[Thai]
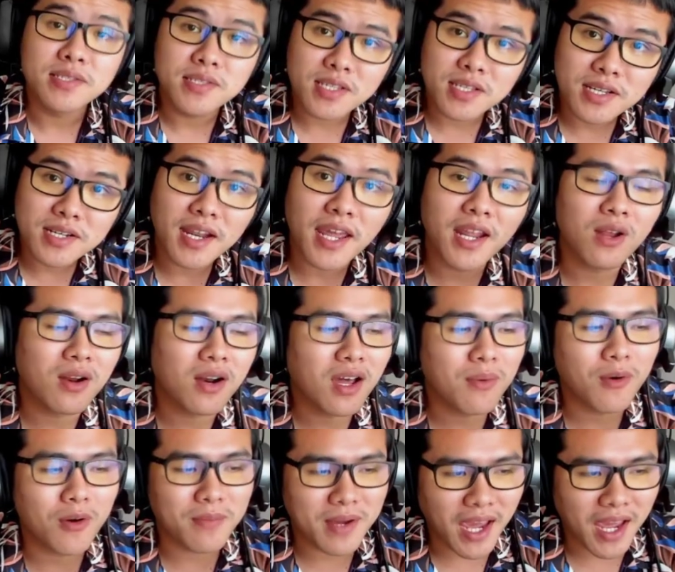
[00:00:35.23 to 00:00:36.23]
ซึ่งแน่นอนครับ
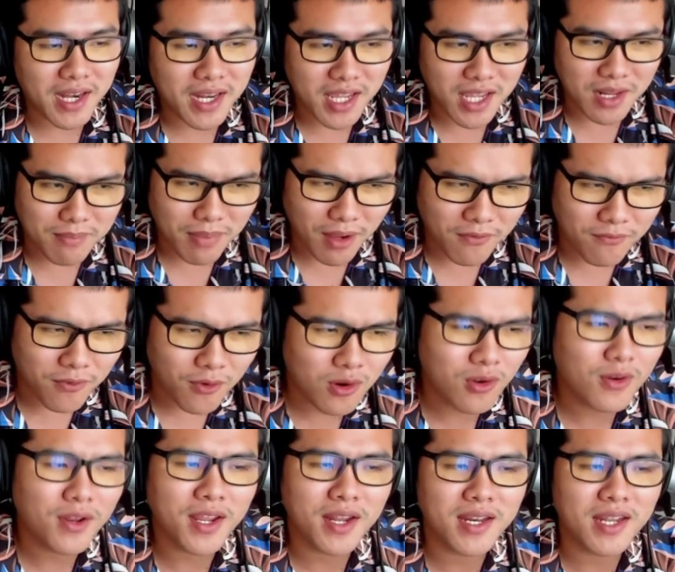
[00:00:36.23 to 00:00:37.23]
ผมการเทรดแบบ
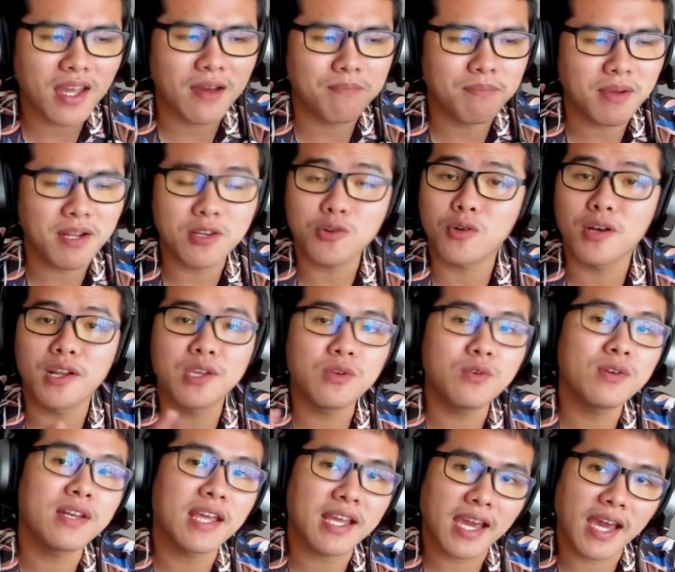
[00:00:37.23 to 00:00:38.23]
follow trend เนี่ยเป็นกลยุท
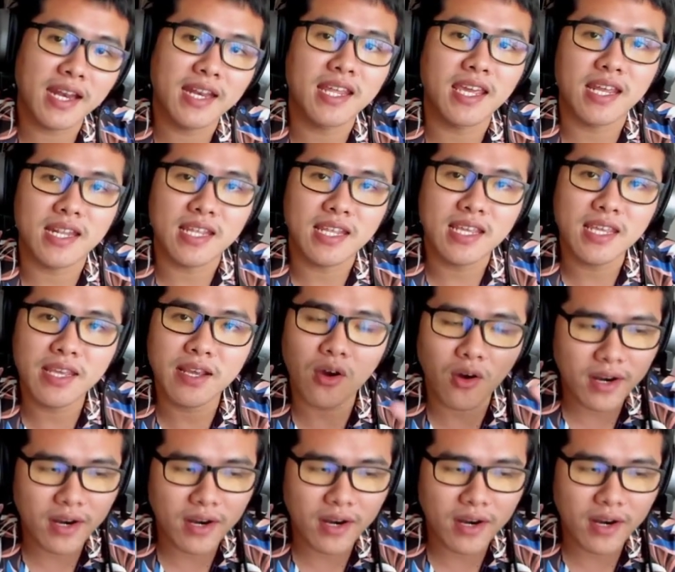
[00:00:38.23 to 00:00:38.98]
ธ์ในการเทรดที่